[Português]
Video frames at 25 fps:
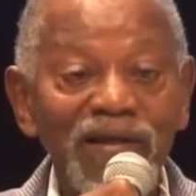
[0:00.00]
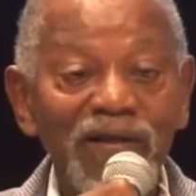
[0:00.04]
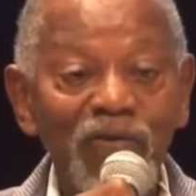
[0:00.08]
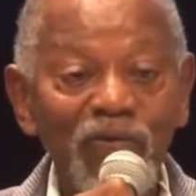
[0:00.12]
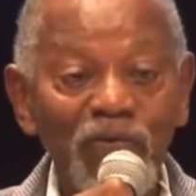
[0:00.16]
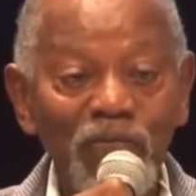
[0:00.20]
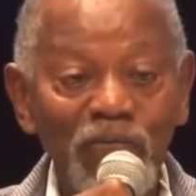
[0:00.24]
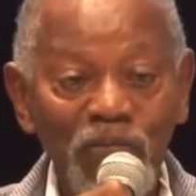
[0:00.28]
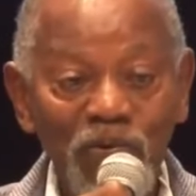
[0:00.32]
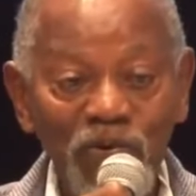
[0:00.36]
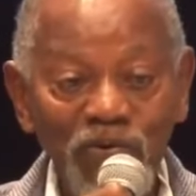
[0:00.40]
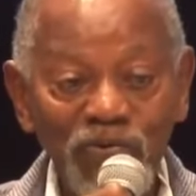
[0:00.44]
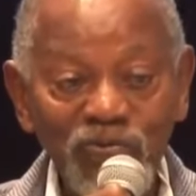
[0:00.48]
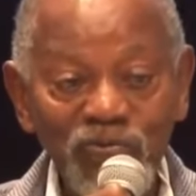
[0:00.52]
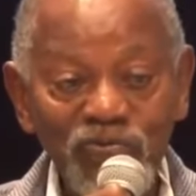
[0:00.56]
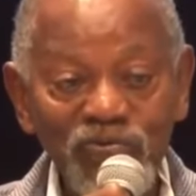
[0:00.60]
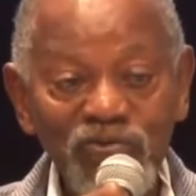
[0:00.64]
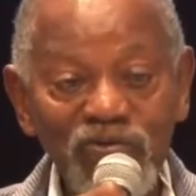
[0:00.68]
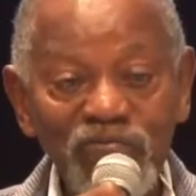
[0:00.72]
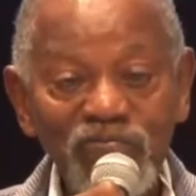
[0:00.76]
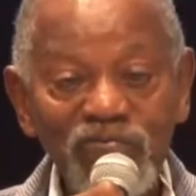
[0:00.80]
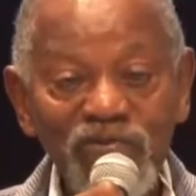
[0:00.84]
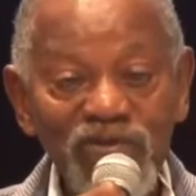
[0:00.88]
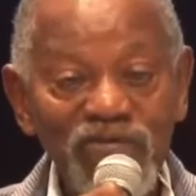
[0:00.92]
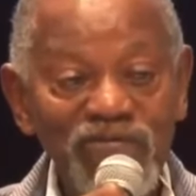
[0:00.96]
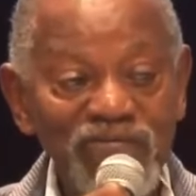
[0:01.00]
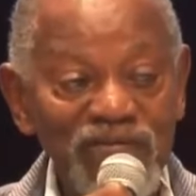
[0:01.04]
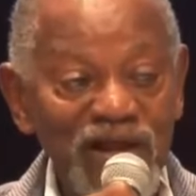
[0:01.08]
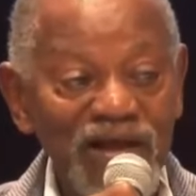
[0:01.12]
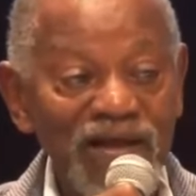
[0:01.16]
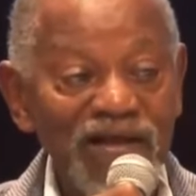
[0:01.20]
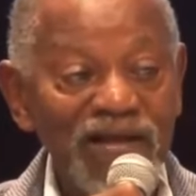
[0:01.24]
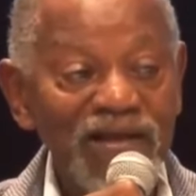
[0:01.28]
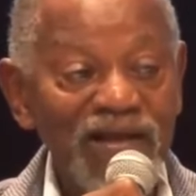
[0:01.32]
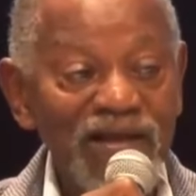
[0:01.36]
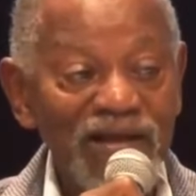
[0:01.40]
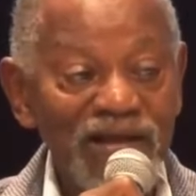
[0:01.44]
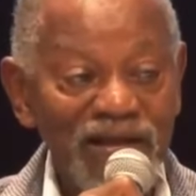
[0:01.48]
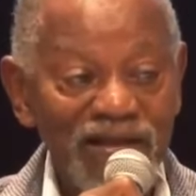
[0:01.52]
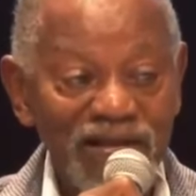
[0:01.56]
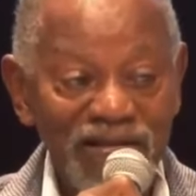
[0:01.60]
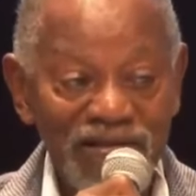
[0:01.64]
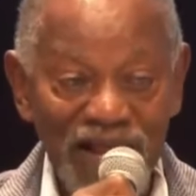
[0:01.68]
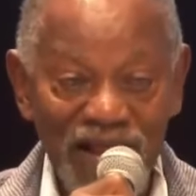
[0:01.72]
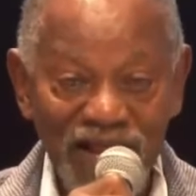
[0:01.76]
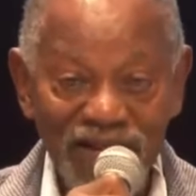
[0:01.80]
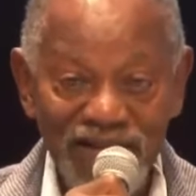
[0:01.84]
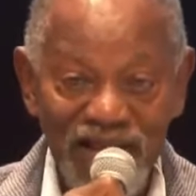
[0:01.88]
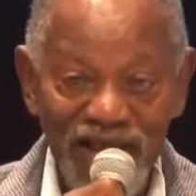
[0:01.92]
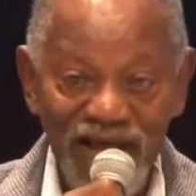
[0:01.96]
o ponto de vista
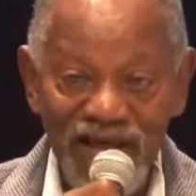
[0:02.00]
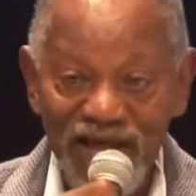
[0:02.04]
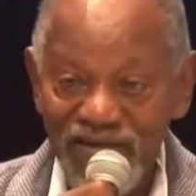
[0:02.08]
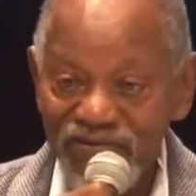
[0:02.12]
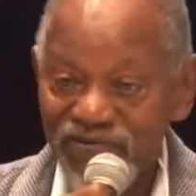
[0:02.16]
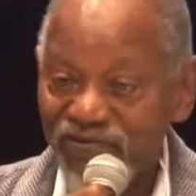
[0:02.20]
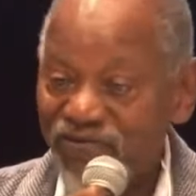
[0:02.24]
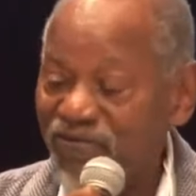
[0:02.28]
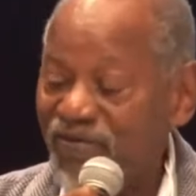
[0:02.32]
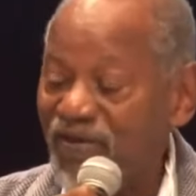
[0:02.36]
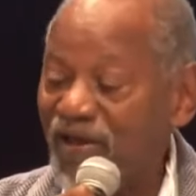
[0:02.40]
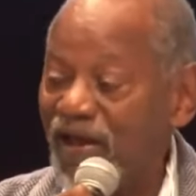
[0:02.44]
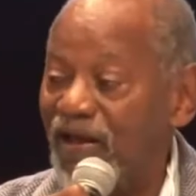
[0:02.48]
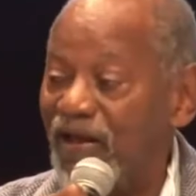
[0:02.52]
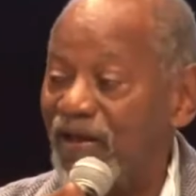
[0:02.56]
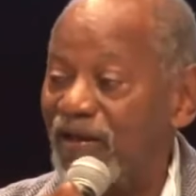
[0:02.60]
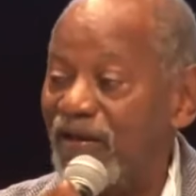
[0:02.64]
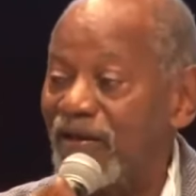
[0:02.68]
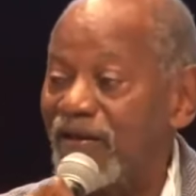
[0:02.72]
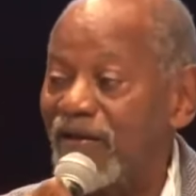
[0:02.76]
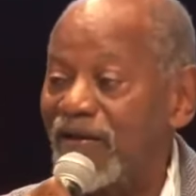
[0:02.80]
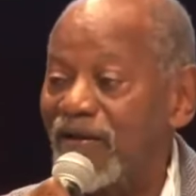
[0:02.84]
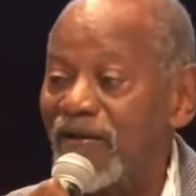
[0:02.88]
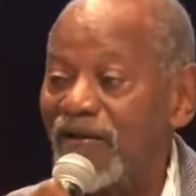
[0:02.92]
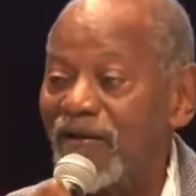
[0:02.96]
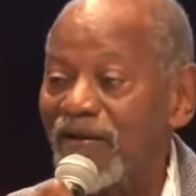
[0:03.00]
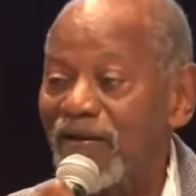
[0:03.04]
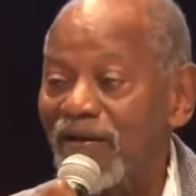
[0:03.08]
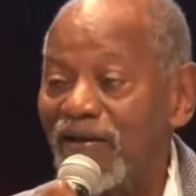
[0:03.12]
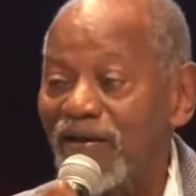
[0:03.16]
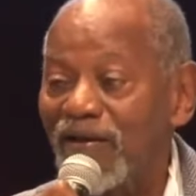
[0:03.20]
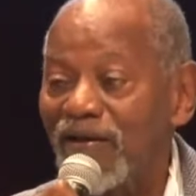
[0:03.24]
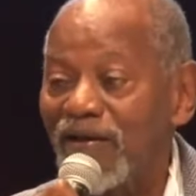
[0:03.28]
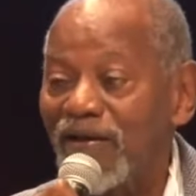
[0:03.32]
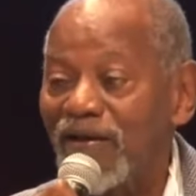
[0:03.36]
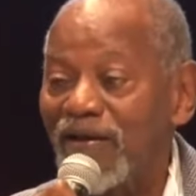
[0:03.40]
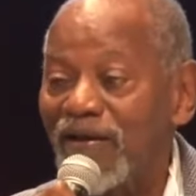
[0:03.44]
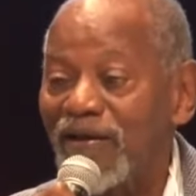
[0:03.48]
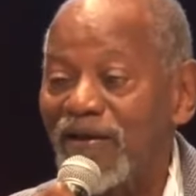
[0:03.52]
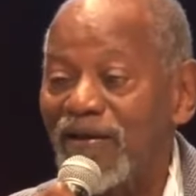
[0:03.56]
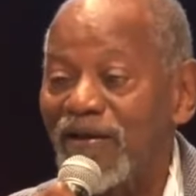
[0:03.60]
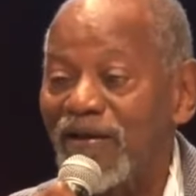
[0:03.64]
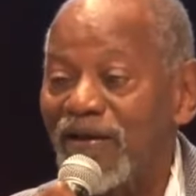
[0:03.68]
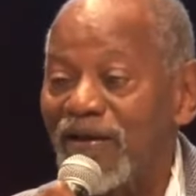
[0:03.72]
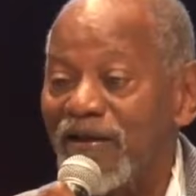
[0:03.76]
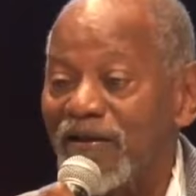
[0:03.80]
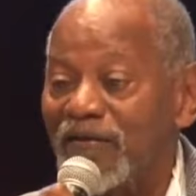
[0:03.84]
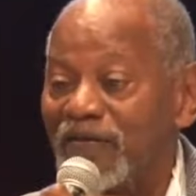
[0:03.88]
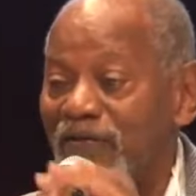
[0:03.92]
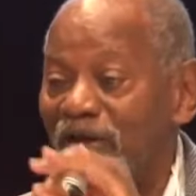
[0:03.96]
da dança,
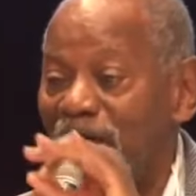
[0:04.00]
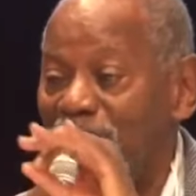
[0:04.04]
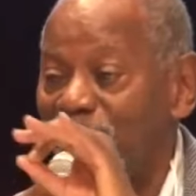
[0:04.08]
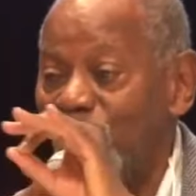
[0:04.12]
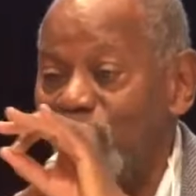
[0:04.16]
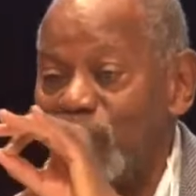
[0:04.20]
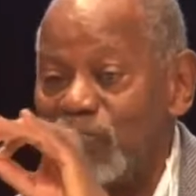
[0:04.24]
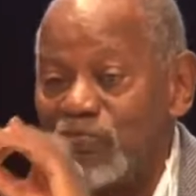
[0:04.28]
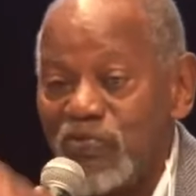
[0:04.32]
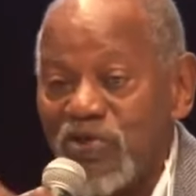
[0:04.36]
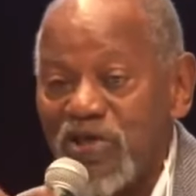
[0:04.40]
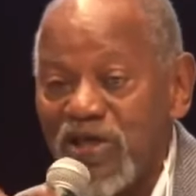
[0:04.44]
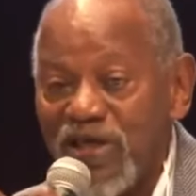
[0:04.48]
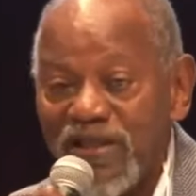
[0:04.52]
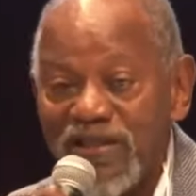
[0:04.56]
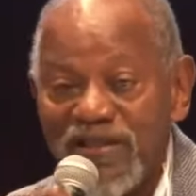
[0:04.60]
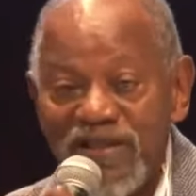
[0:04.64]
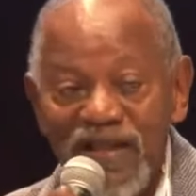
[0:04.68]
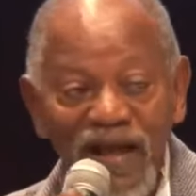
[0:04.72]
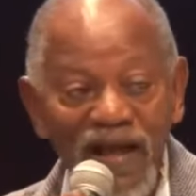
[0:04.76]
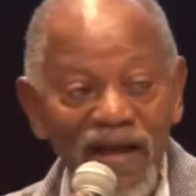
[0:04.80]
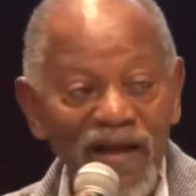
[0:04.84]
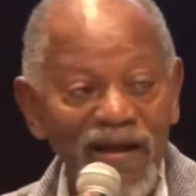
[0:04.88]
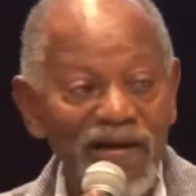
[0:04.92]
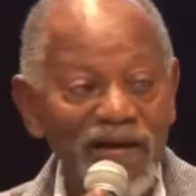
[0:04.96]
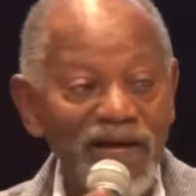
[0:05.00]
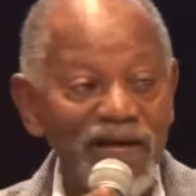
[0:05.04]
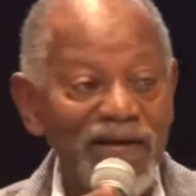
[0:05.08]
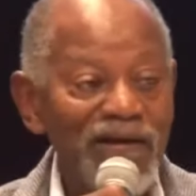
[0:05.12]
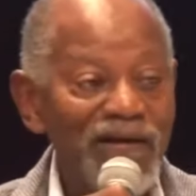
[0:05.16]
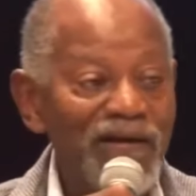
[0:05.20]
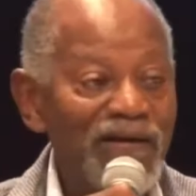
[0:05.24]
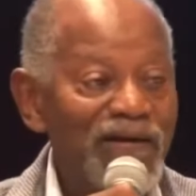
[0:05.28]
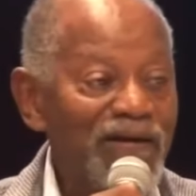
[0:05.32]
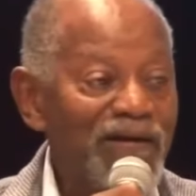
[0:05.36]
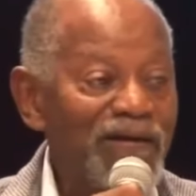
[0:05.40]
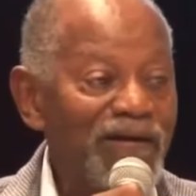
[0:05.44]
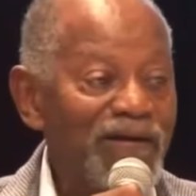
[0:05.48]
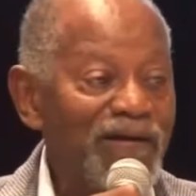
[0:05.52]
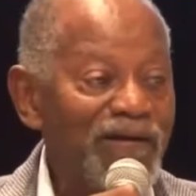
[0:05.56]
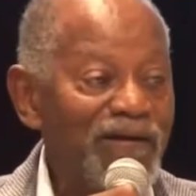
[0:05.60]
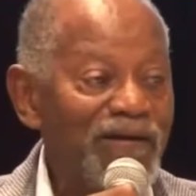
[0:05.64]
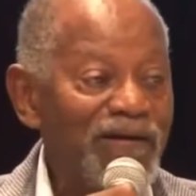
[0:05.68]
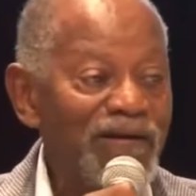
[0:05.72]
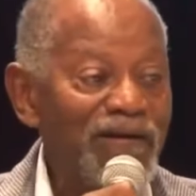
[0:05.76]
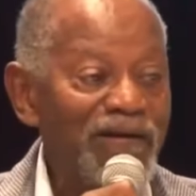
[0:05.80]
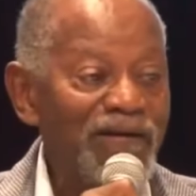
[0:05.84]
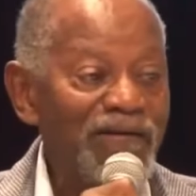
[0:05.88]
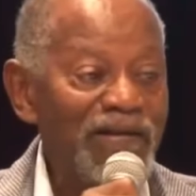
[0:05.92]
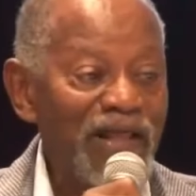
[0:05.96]
da comida,
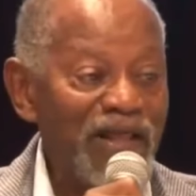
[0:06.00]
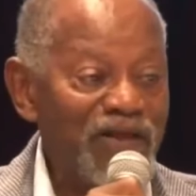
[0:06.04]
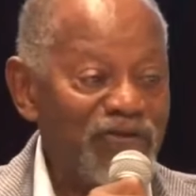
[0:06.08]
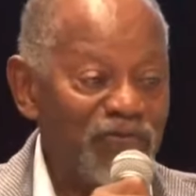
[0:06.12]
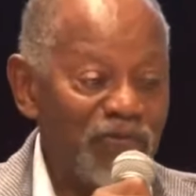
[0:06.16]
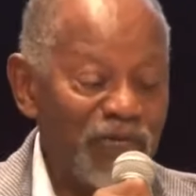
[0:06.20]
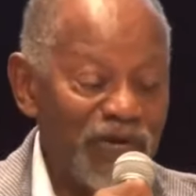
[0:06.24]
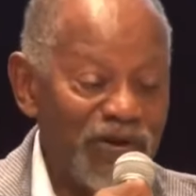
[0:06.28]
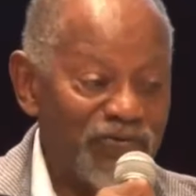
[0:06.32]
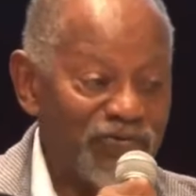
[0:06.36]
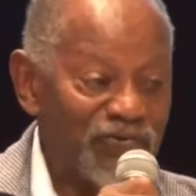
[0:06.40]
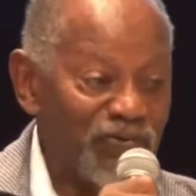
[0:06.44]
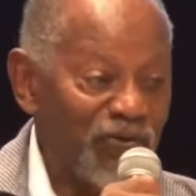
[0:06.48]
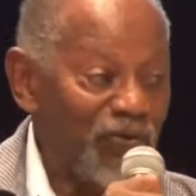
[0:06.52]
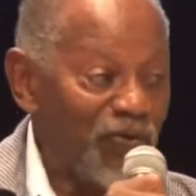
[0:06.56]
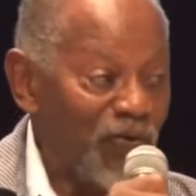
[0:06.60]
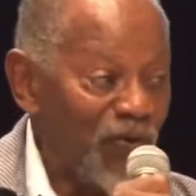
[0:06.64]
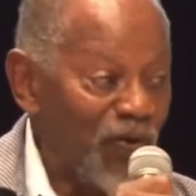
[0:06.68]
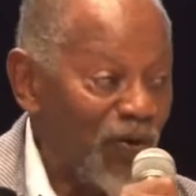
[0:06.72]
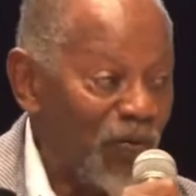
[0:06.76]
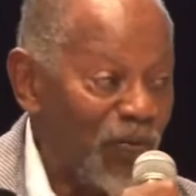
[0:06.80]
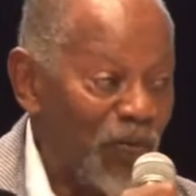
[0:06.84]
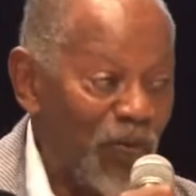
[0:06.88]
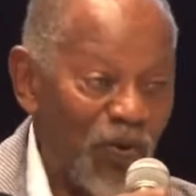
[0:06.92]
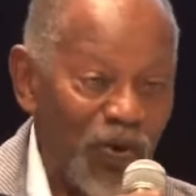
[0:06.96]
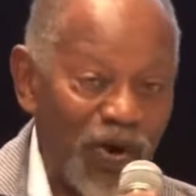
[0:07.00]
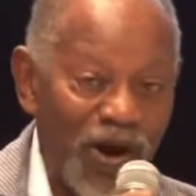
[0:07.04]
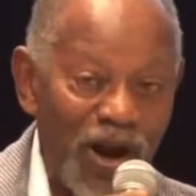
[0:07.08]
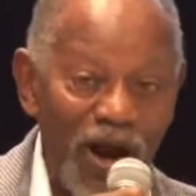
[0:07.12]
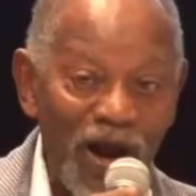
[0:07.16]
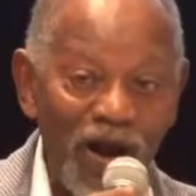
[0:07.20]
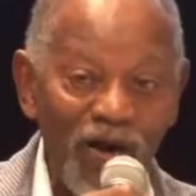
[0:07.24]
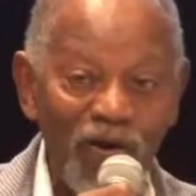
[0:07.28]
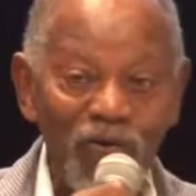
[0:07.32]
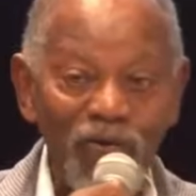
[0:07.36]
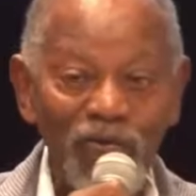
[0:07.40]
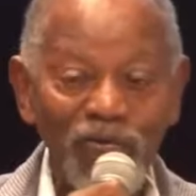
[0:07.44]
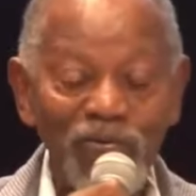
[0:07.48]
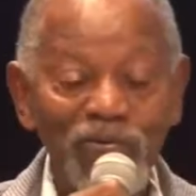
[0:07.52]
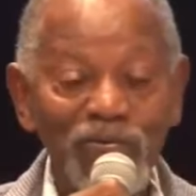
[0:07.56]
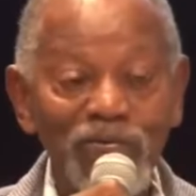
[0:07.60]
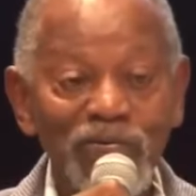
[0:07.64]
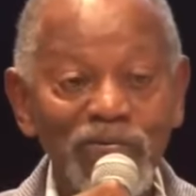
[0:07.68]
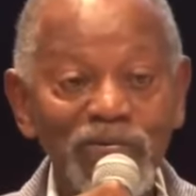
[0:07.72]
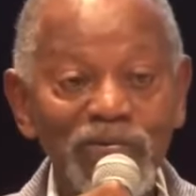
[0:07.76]
da expressão corporal,